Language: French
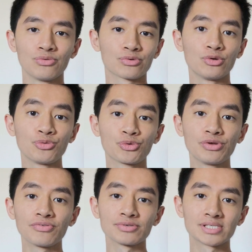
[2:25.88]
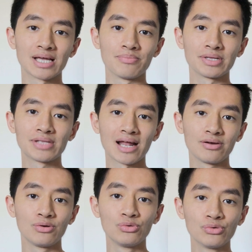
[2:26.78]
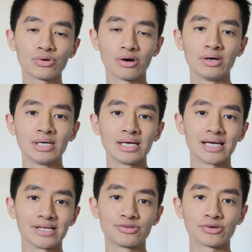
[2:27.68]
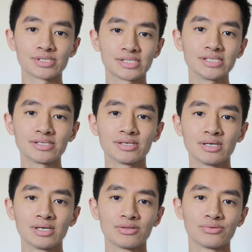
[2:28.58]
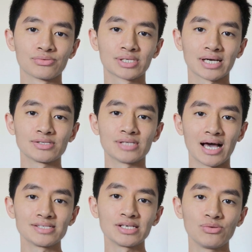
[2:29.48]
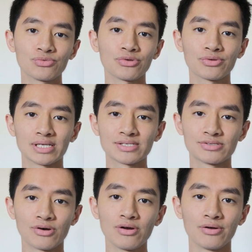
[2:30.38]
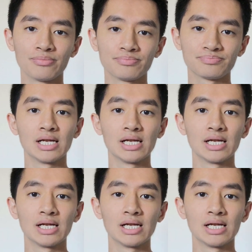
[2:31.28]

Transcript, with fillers: Donc le cuivre, c'est un métal lourd et toxique, donc qui reste assez longtemps dans les sols.